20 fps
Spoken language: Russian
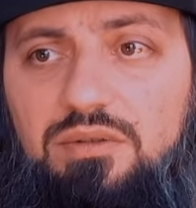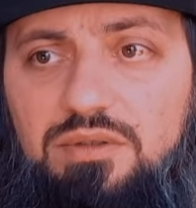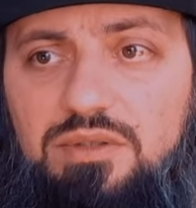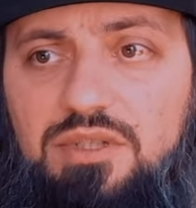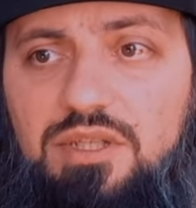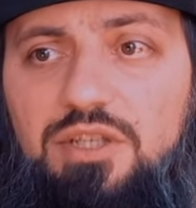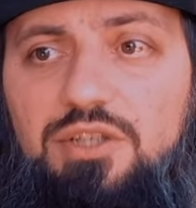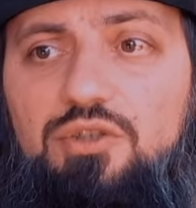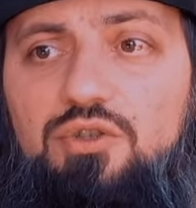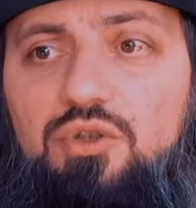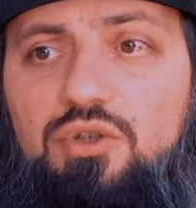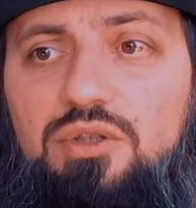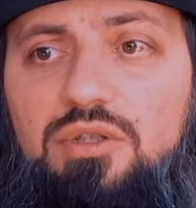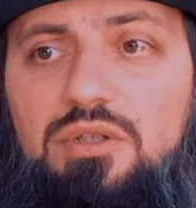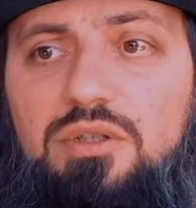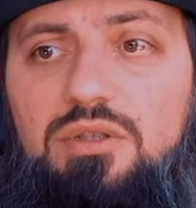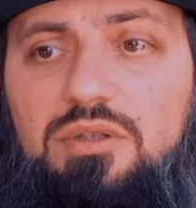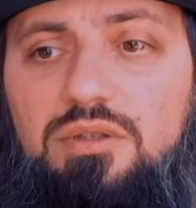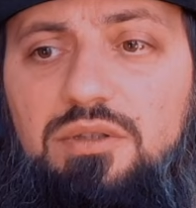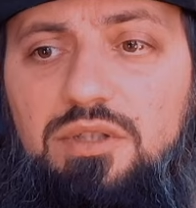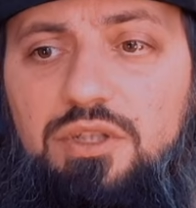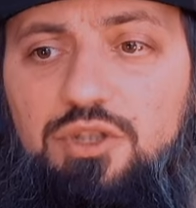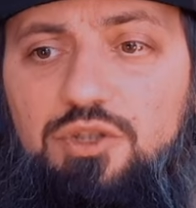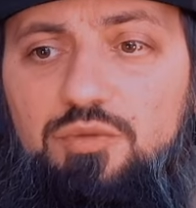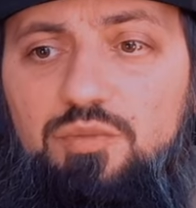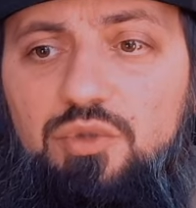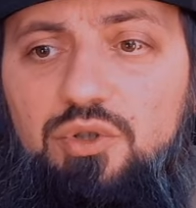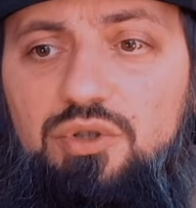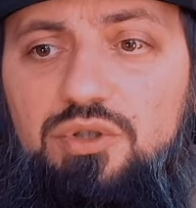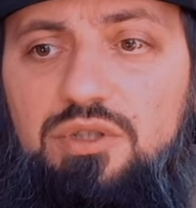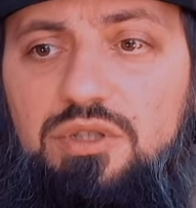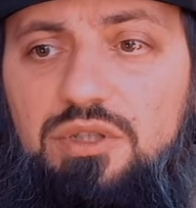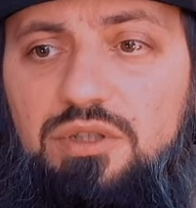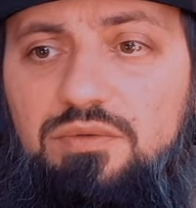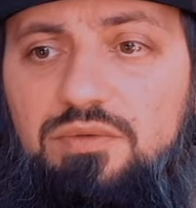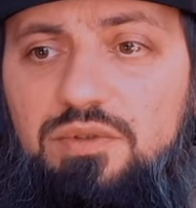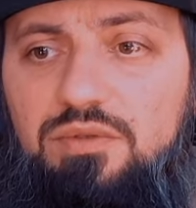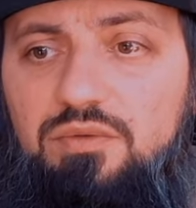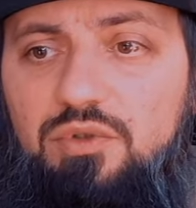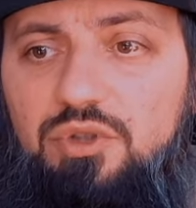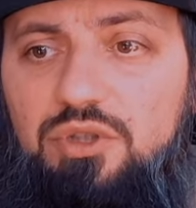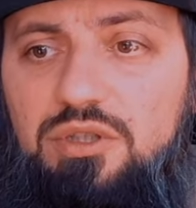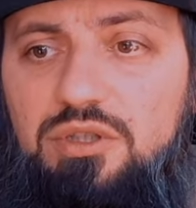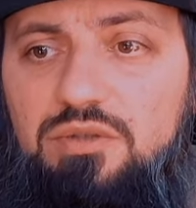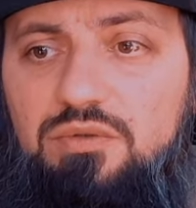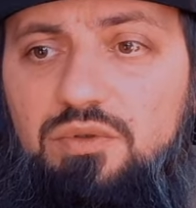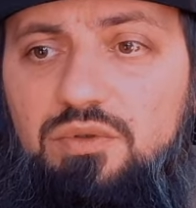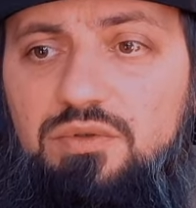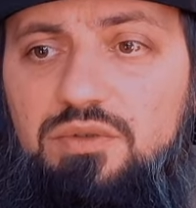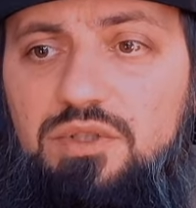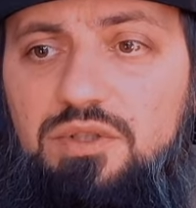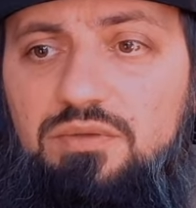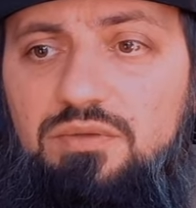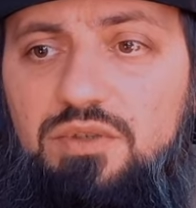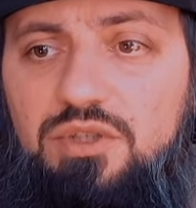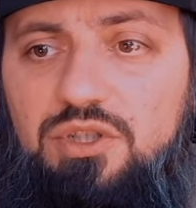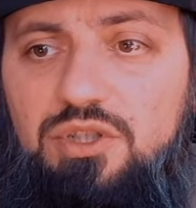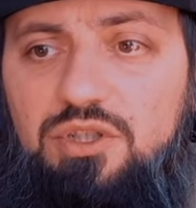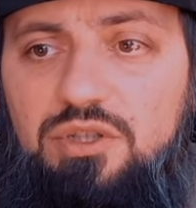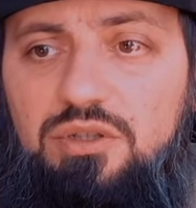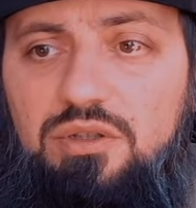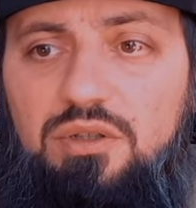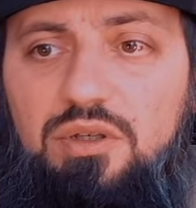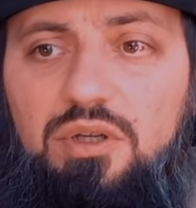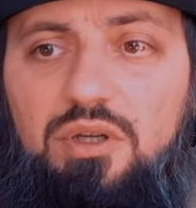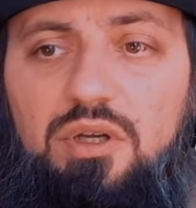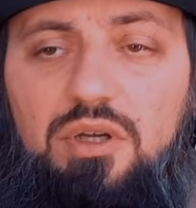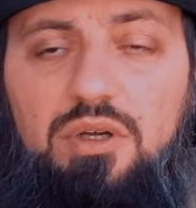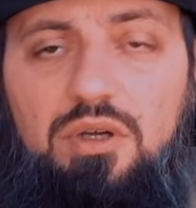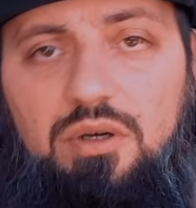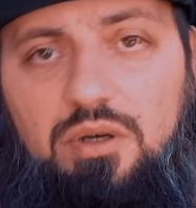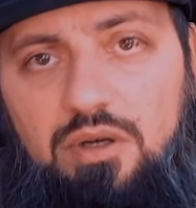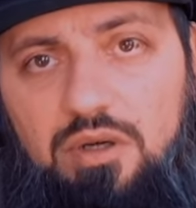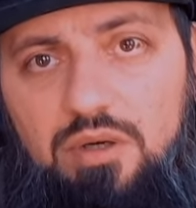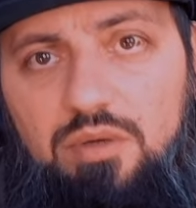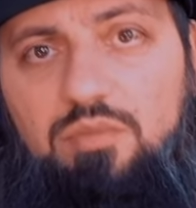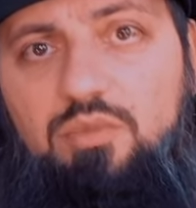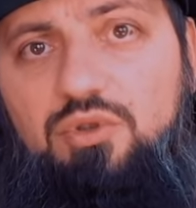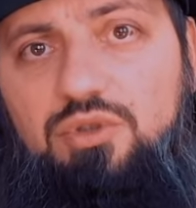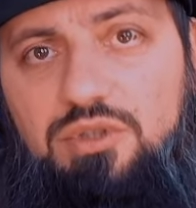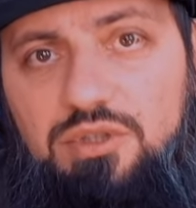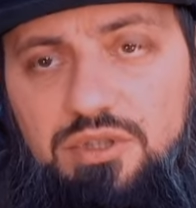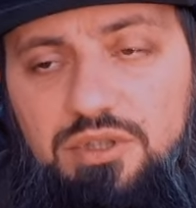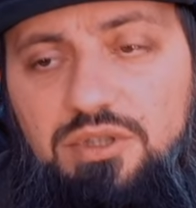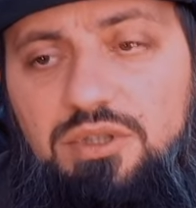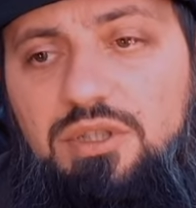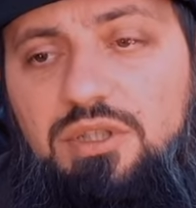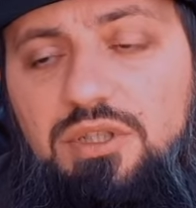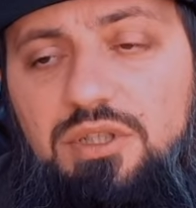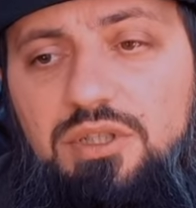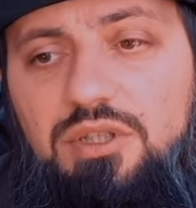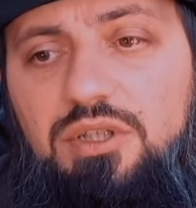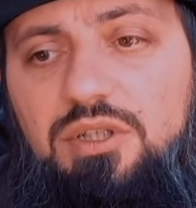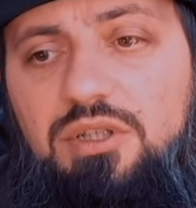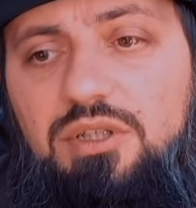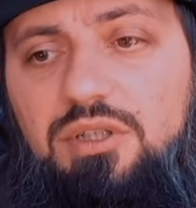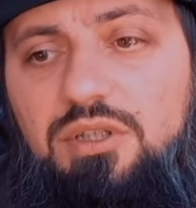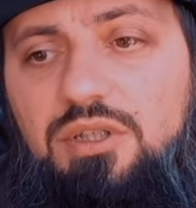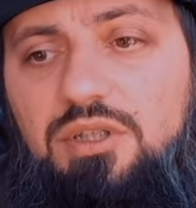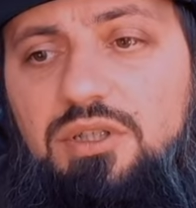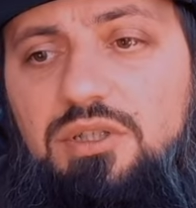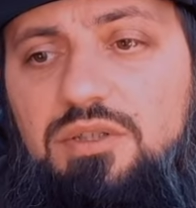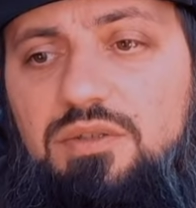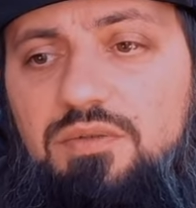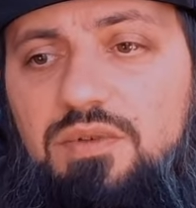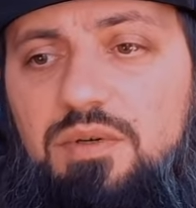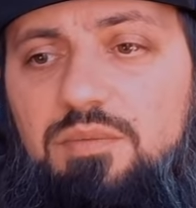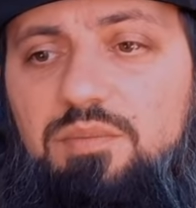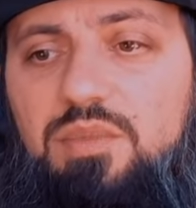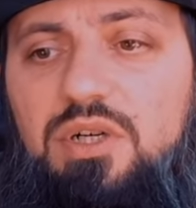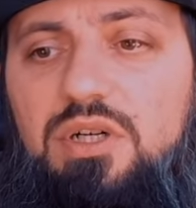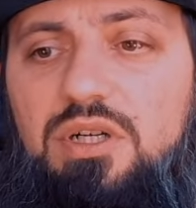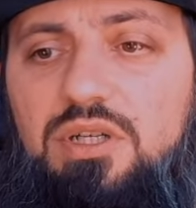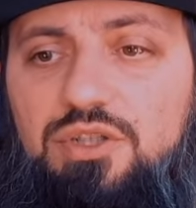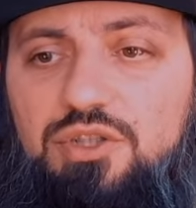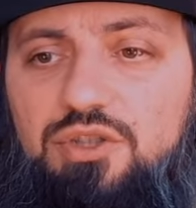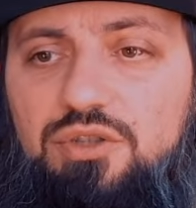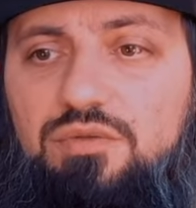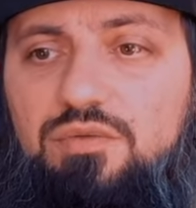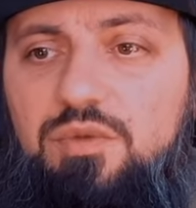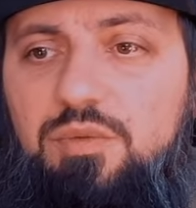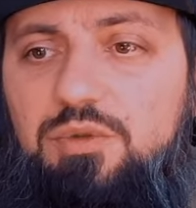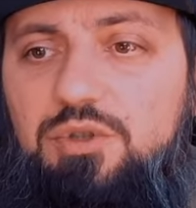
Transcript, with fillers: Зайдете, нажмете, и вы вот эти вот все вещи э, будете тыкать, тыкать, тыкать, вам покажет, в